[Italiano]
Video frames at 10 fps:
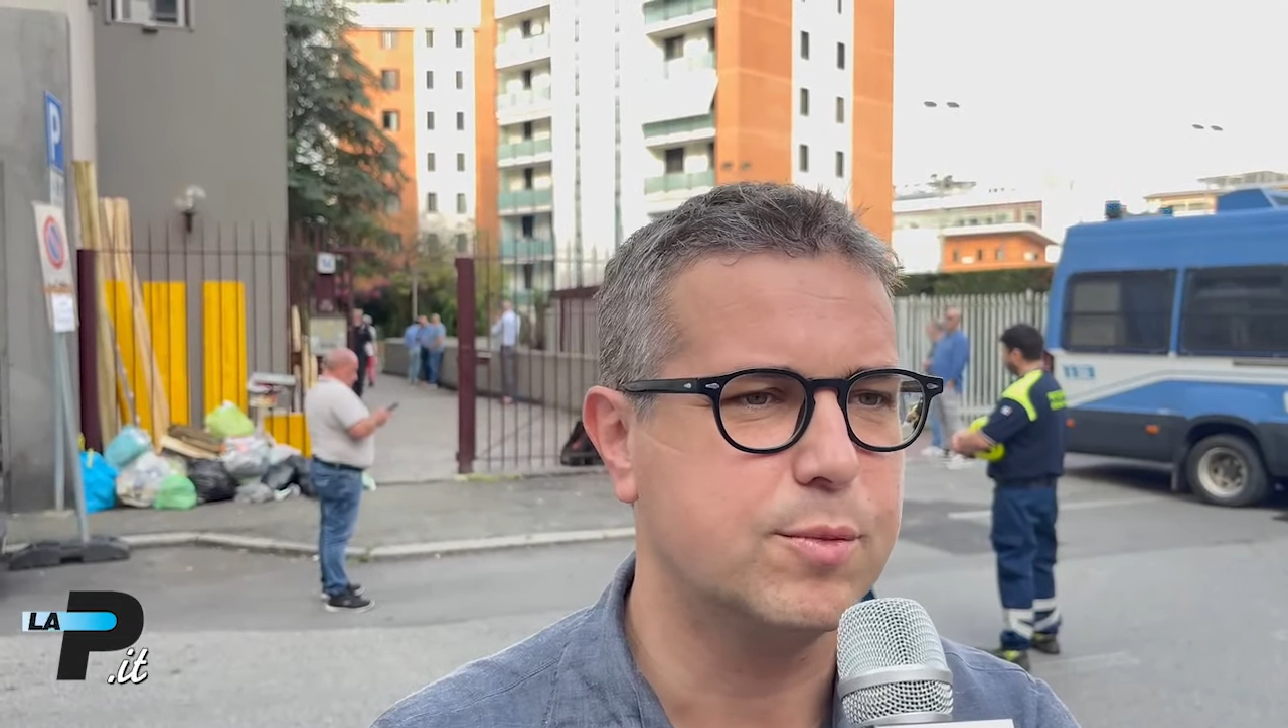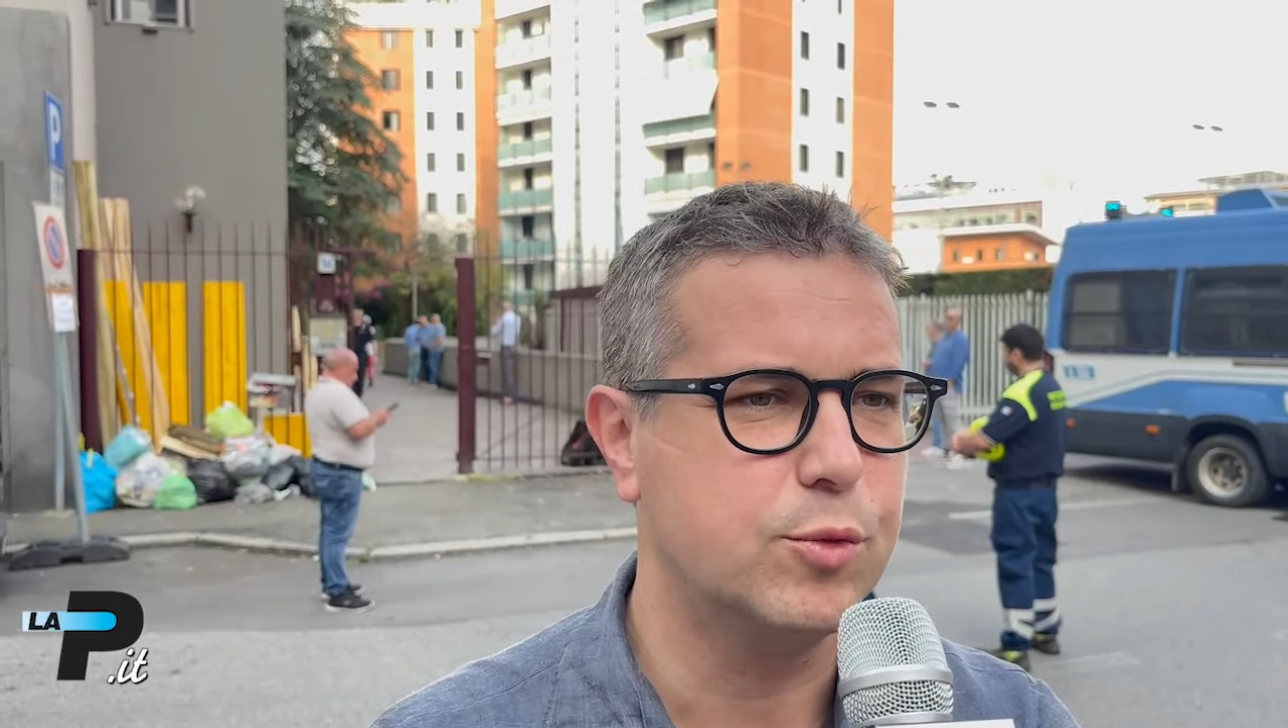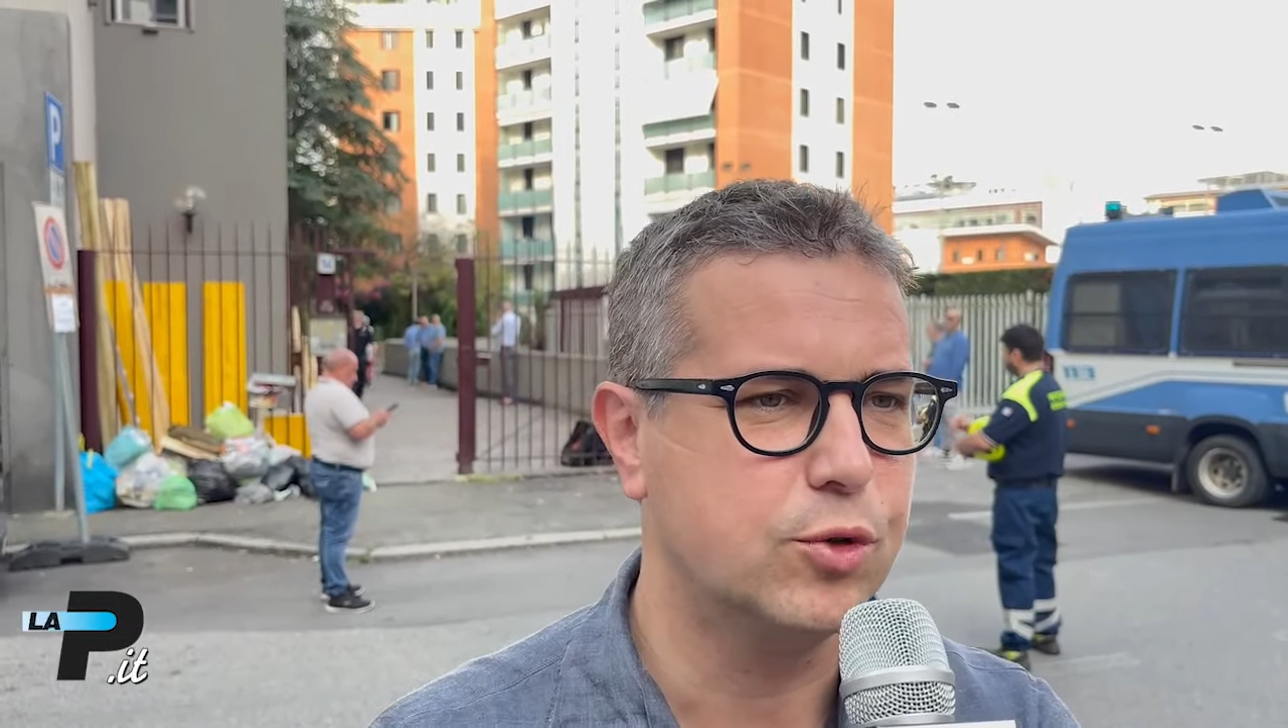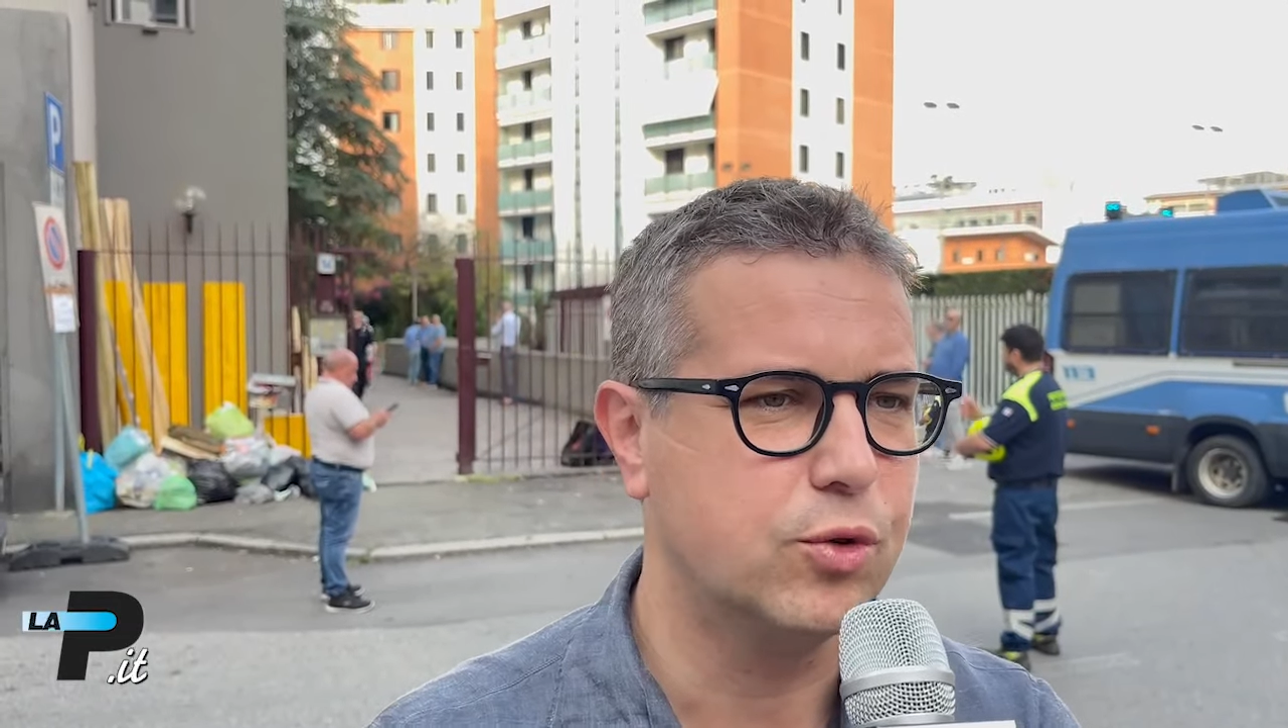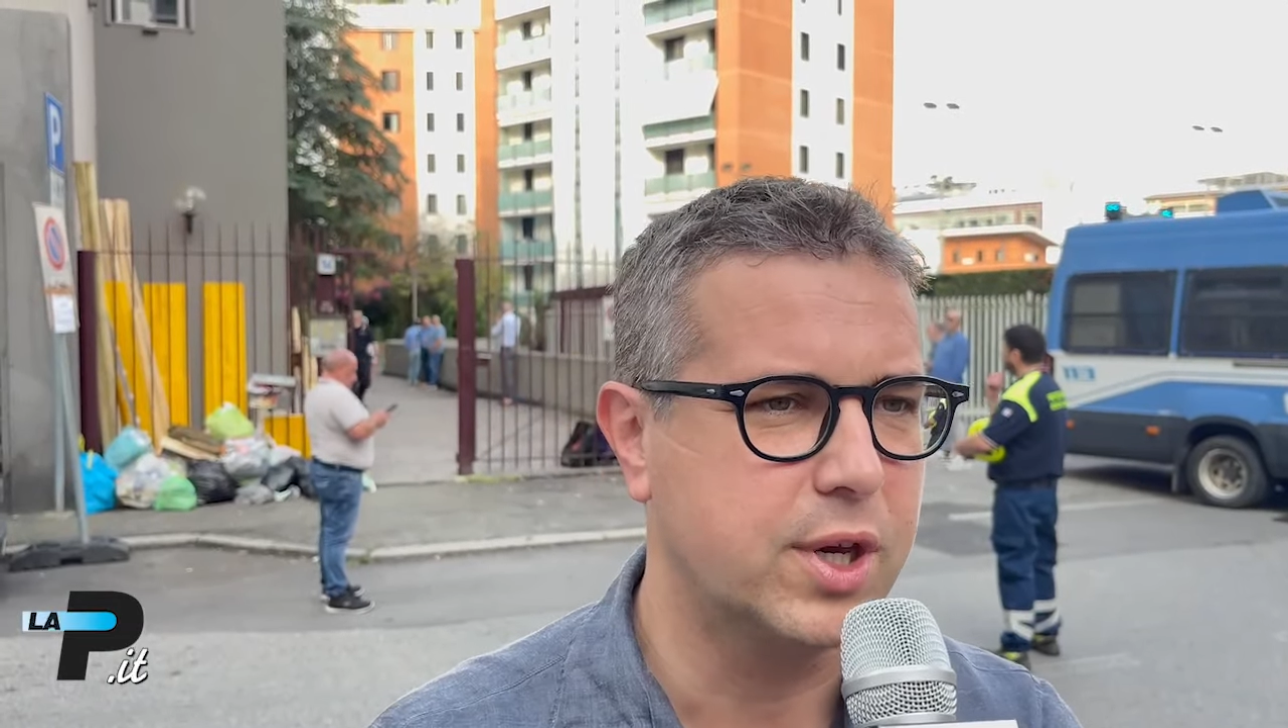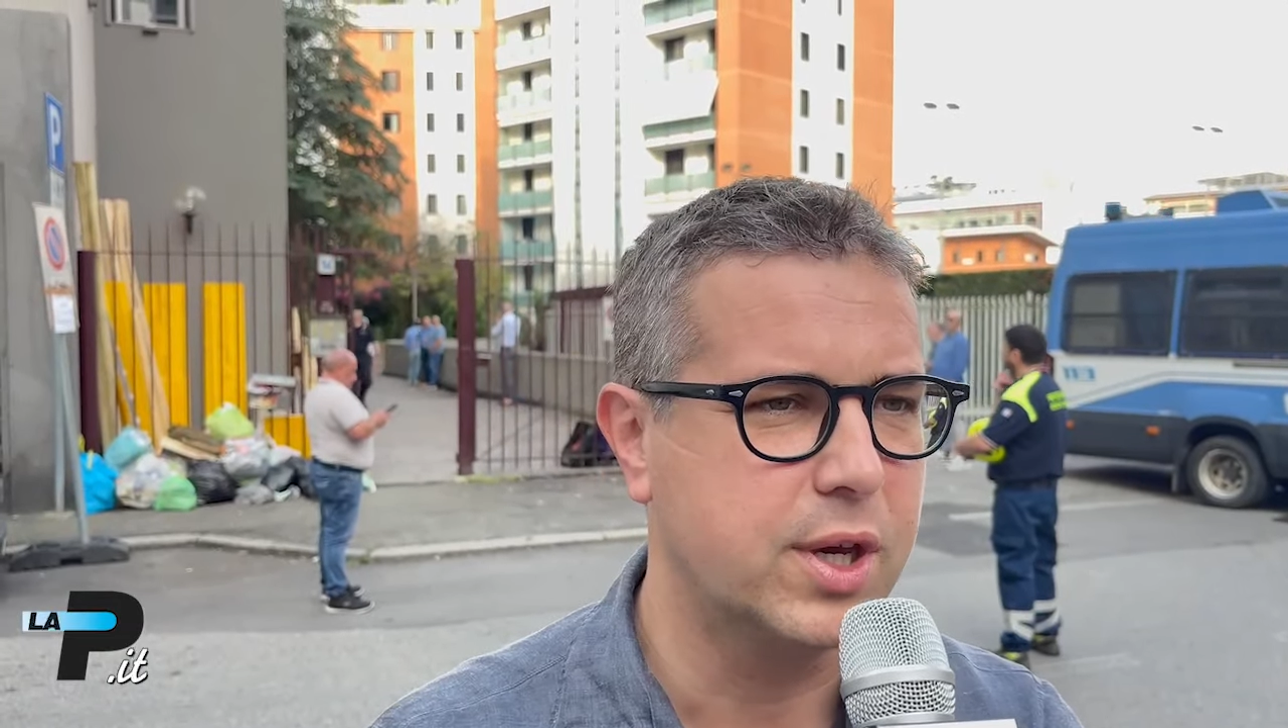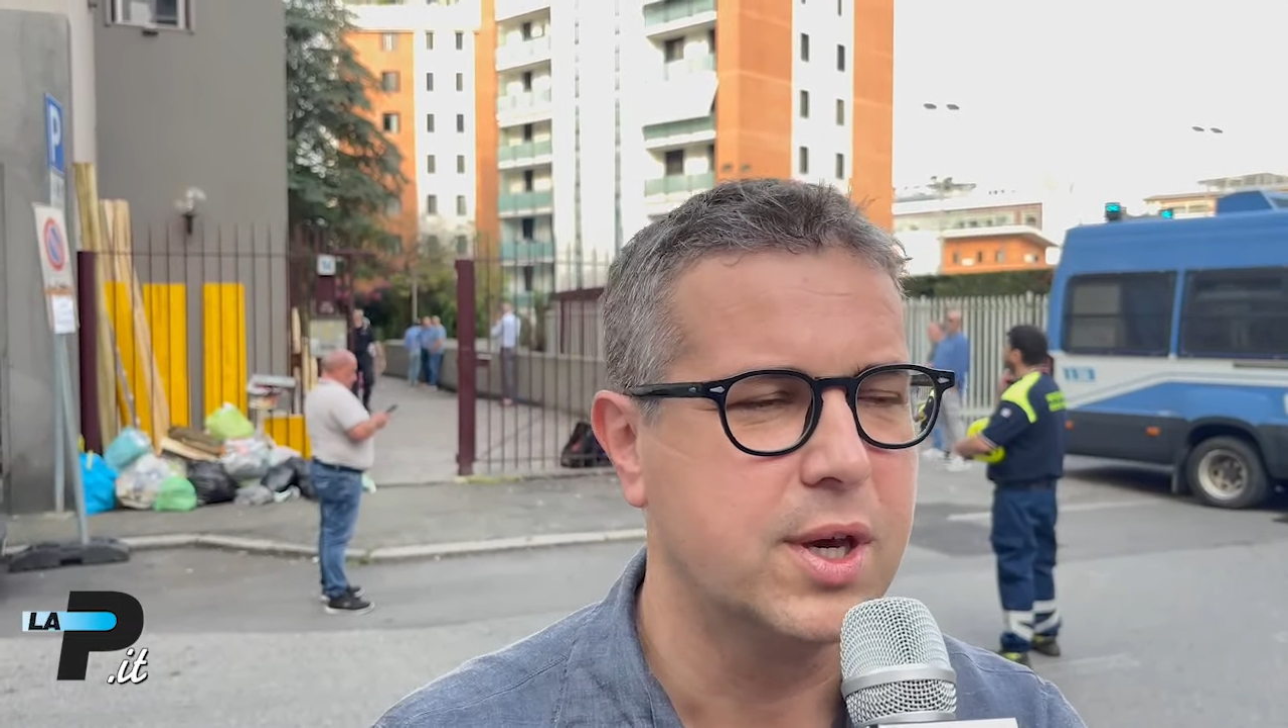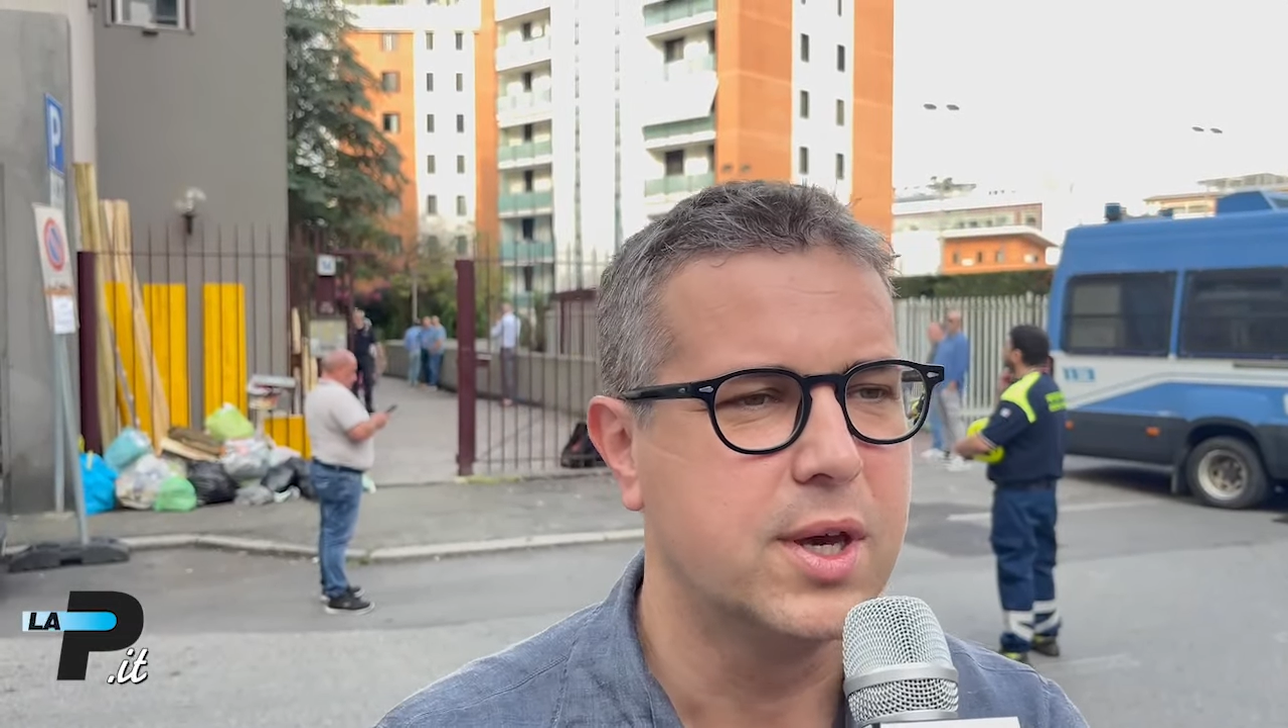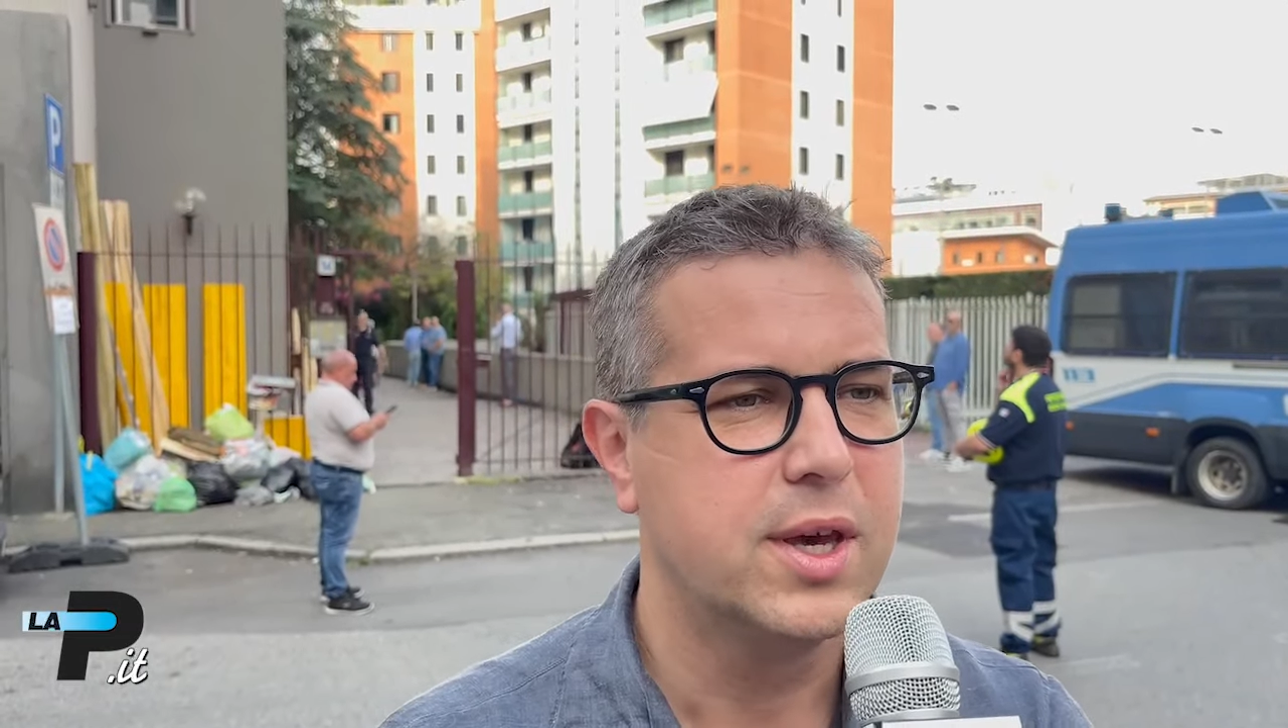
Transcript: in modo che